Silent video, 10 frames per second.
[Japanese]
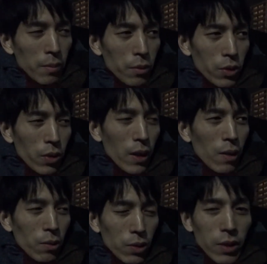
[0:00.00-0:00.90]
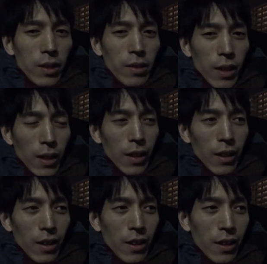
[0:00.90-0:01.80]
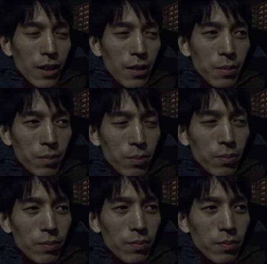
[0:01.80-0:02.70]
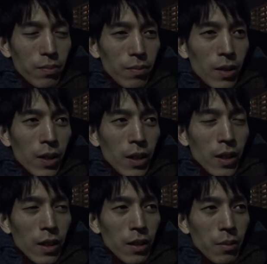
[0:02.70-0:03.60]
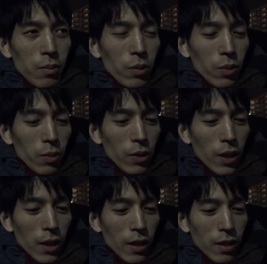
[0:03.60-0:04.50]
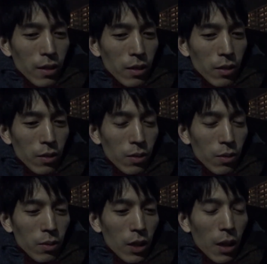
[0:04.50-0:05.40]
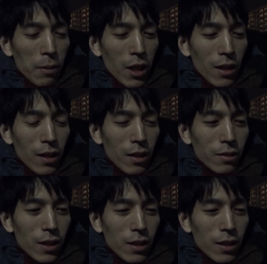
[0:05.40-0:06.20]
もうそれが多すぎるからうんもうもうねたまらなくなっ